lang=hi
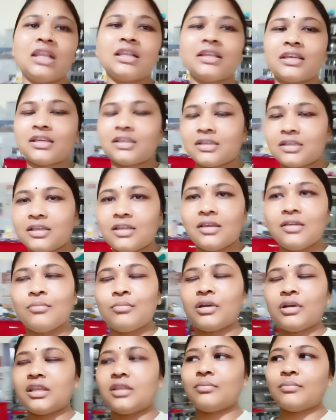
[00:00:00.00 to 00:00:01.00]
के
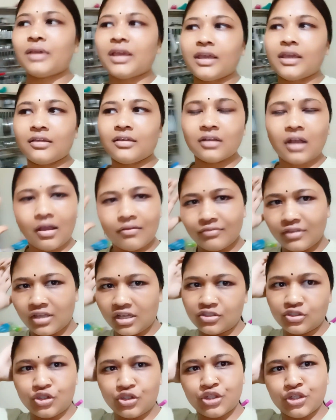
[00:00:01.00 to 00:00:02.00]
परी मैं काव्यांश